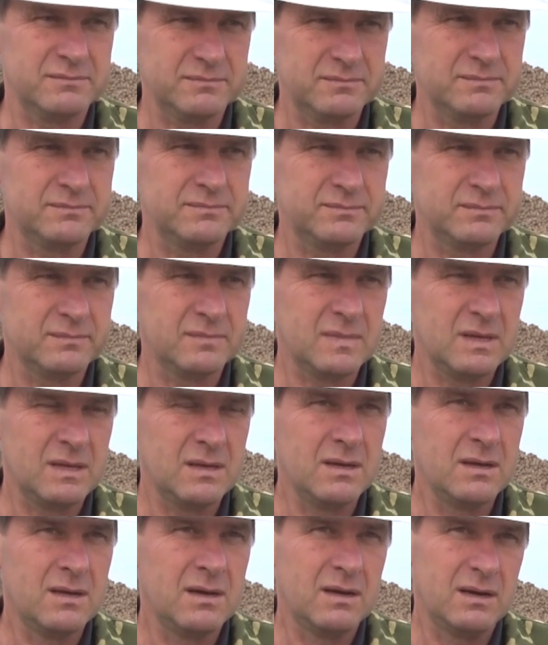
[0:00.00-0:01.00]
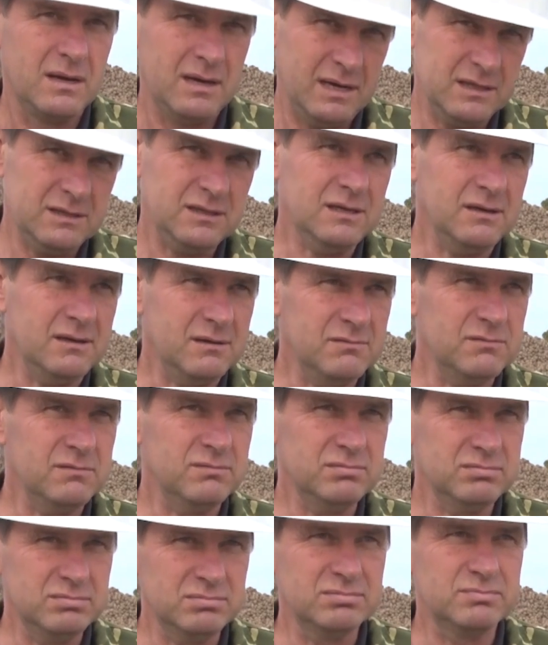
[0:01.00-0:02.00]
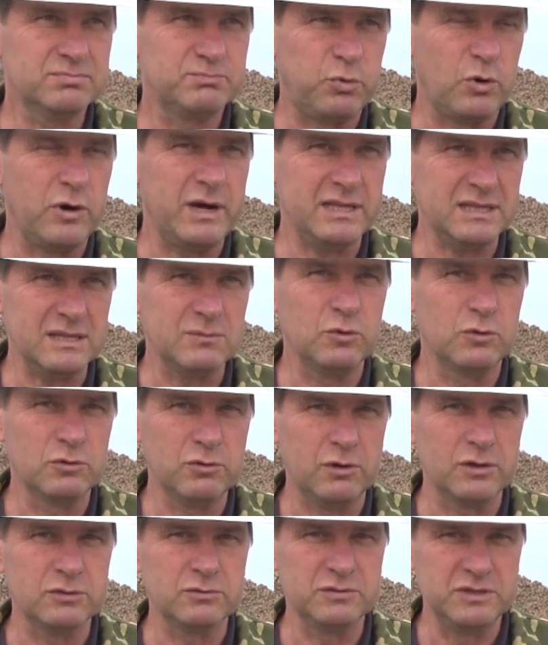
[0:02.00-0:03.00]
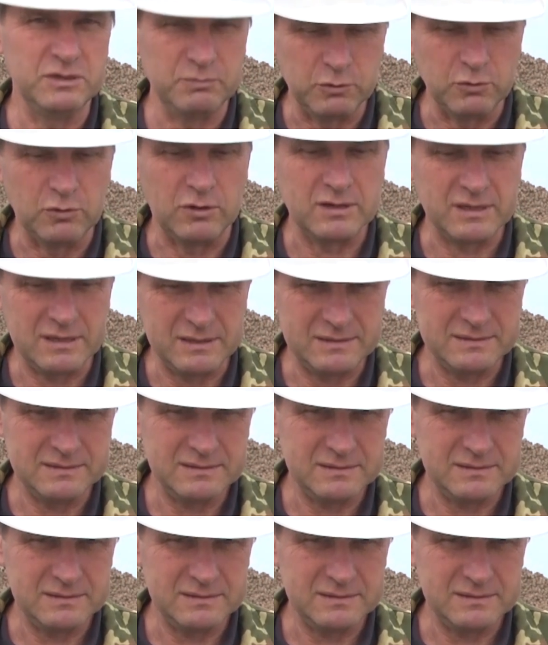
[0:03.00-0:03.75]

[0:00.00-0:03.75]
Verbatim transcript: Это много или мало? Это э, по этому году неплохо.